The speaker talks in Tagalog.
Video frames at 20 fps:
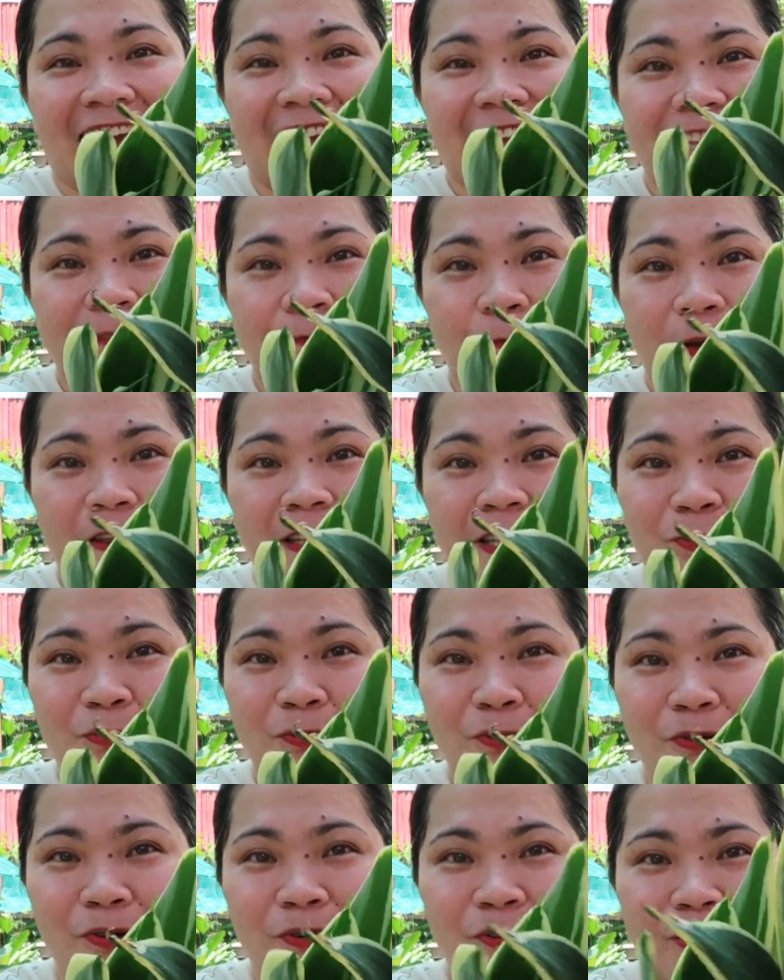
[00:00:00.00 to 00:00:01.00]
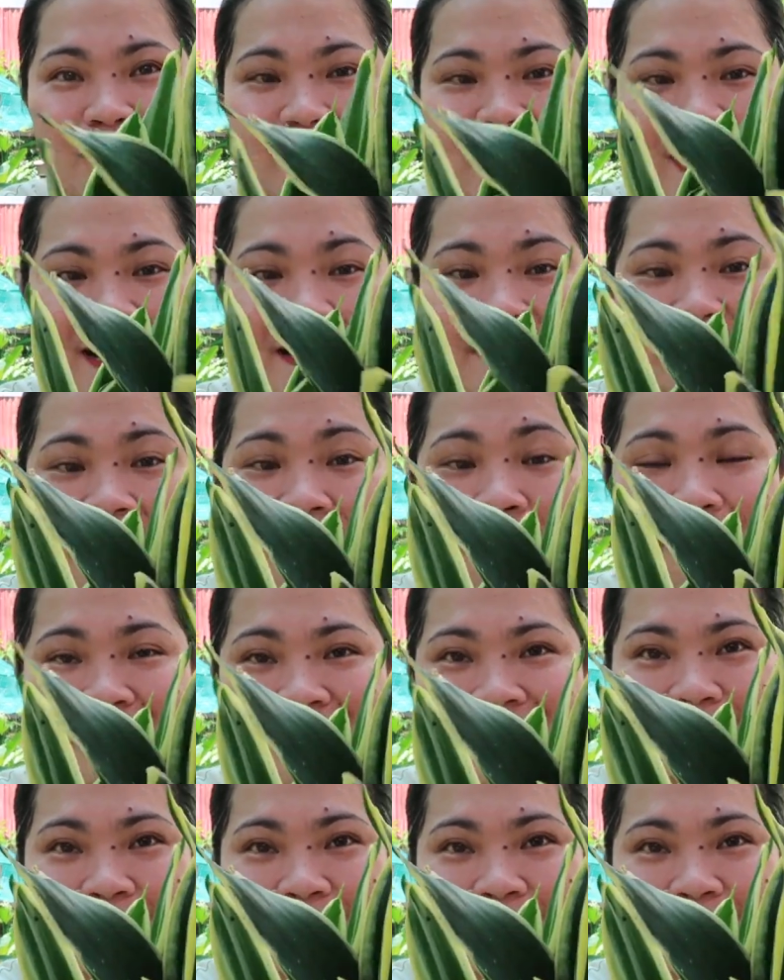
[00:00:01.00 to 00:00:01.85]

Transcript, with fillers: Yan, pwede to. Ang the best